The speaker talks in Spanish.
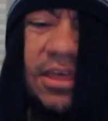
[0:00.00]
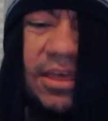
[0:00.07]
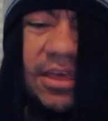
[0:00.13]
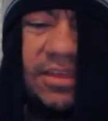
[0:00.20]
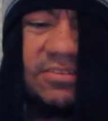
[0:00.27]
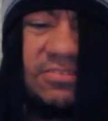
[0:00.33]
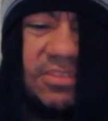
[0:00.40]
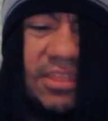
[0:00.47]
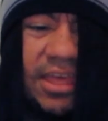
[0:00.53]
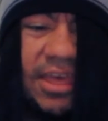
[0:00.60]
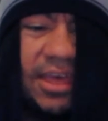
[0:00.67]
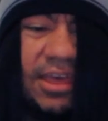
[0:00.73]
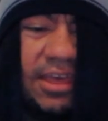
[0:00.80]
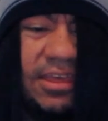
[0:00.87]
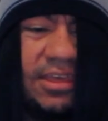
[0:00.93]

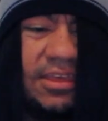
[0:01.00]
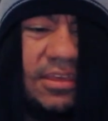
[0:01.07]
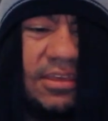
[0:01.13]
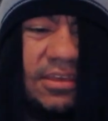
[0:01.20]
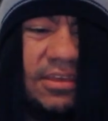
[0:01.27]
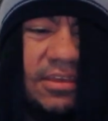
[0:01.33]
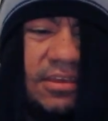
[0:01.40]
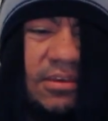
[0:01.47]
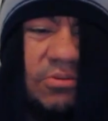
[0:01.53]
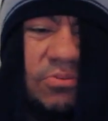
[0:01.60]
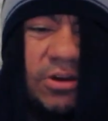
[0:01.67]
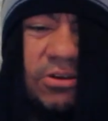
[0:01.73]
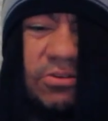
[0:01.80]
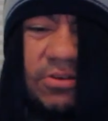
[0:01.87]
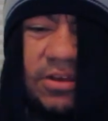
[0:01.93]
Este, y
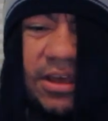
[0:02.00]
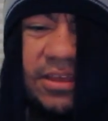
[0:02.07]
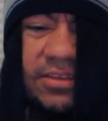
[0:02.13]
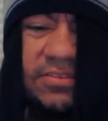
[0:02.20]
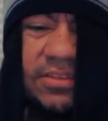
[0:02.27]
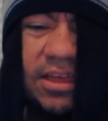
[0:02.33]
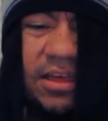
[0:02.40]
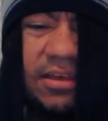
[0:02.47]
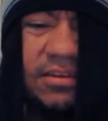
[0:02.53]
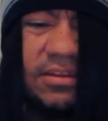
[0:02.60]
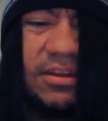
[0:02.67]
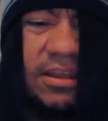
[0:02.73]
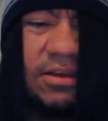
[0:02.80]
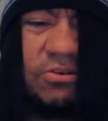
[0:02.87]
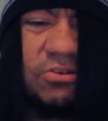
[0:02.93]
bueno, ahí está
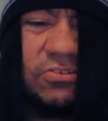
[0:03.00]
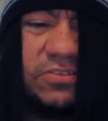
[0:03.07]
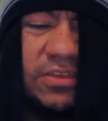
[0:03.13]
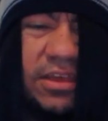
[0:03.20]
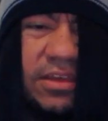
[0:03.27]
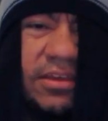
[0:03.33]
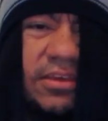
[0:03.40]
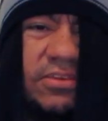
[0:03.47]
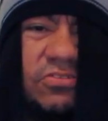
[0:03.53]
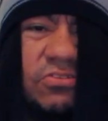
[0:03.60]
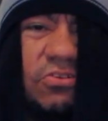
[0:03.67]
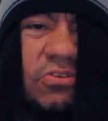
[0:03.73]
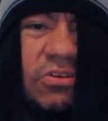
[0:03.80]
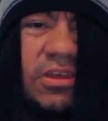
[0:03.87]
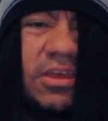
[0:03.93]
la cosa,
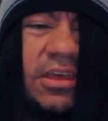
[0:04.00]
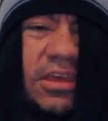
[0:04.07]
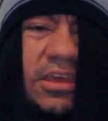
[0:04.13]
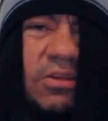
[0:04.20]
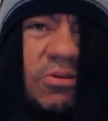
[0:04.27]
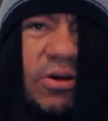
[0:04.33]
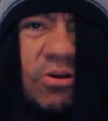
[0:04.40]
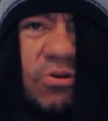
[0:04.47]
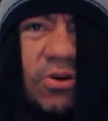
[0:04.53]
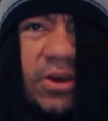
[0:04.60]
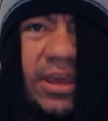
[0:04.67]
eso. Y luego